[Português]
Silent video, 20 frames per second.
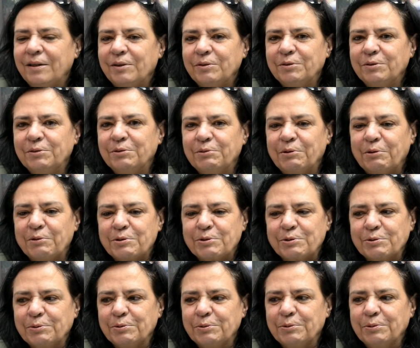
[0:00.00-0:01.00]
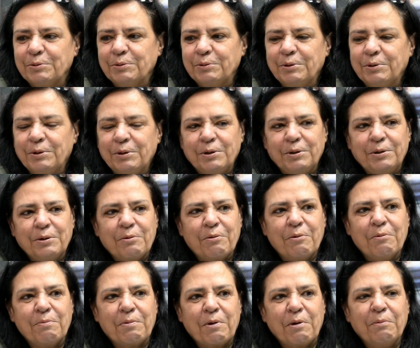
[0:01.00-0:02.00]
o nosso
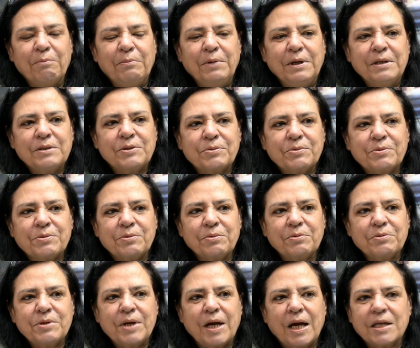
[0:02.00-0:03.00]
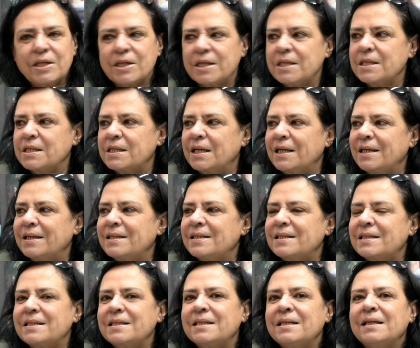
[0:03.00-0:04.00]
compromisso Souza e
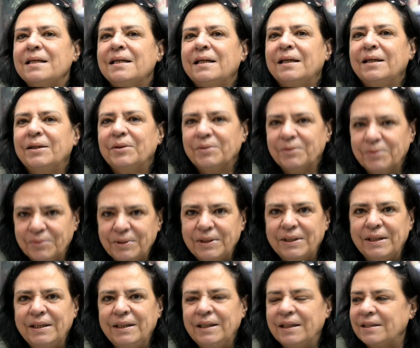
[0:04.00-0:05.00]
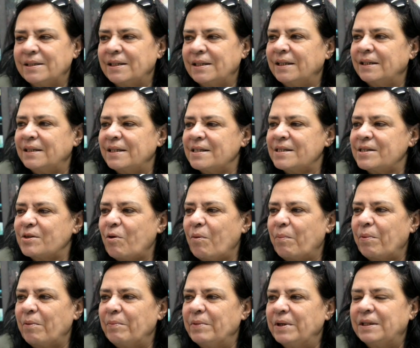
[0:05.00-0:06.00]
Cajazeiras, o que a gente tinha se
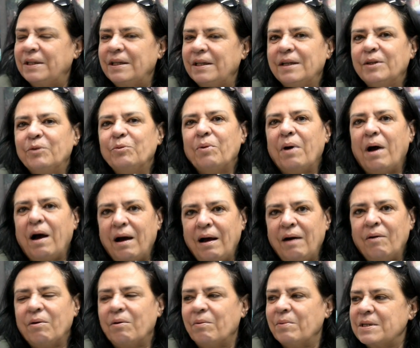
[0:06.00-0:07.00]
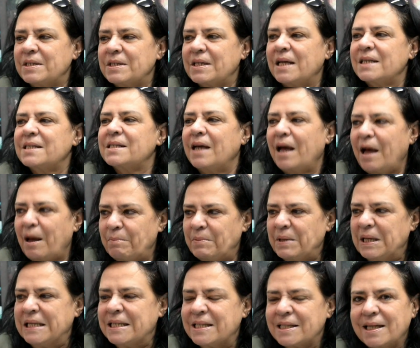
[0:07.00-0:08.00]
comprometido ao começar a SEAP
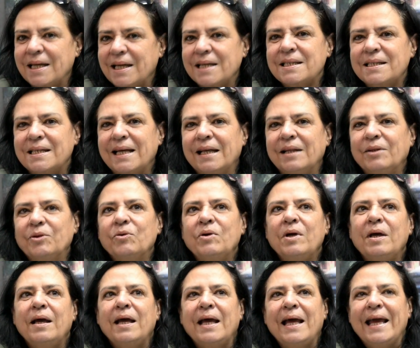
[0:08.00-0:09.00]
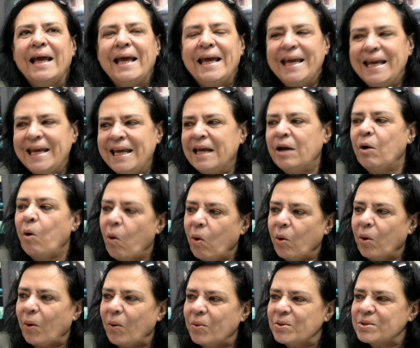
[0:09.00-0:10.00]
está sendo
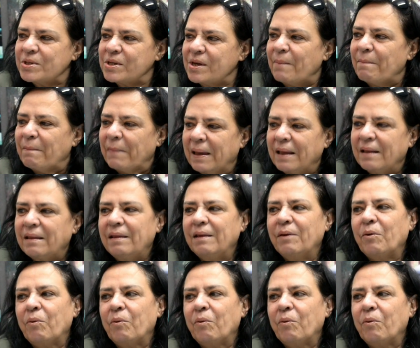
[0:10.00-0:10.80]
rigorosamente